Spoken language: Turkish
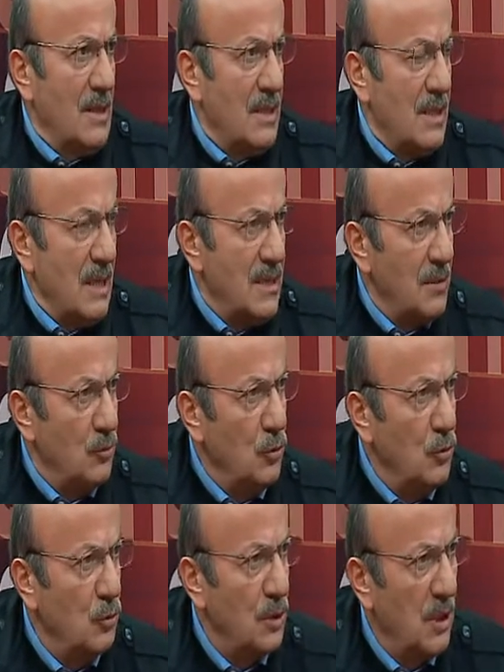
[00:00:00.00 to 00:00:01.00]
Siyaset
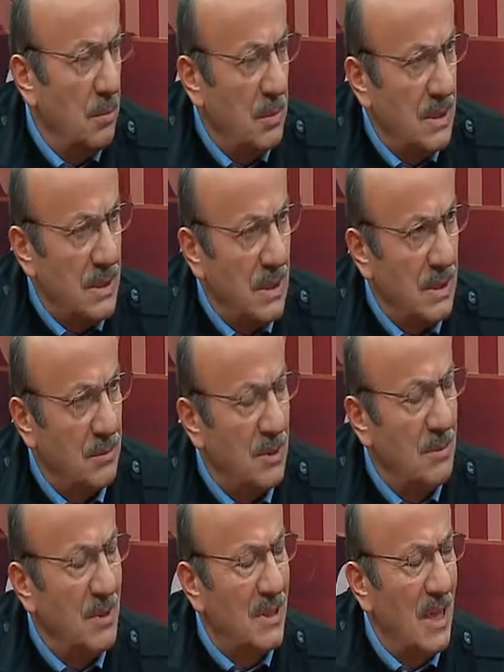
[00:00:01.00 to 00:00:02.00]
bunu şey yapması lazım.
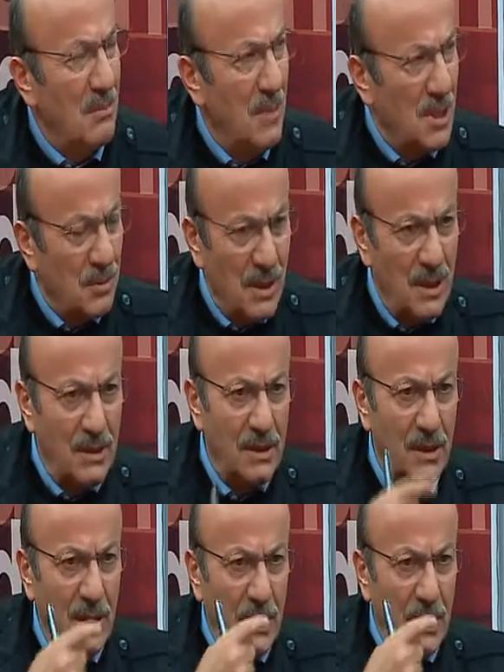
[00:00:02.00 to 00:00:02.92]
Şimdi Sayın Başbakan'ı